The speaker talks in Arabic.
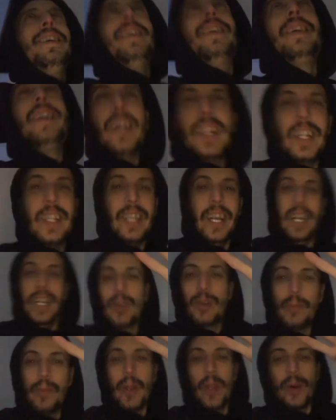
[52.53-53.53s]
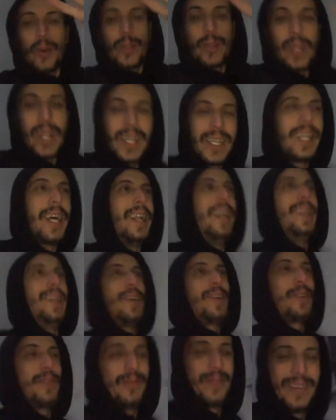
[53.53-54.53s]
يلا تحية لكم الخوت الله يسهل
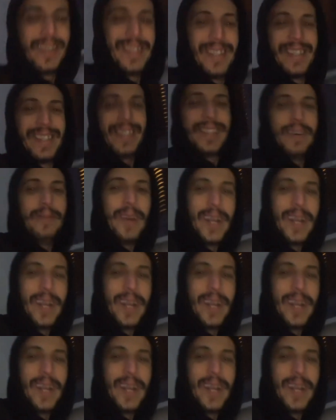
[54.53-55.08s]
عليكم السلام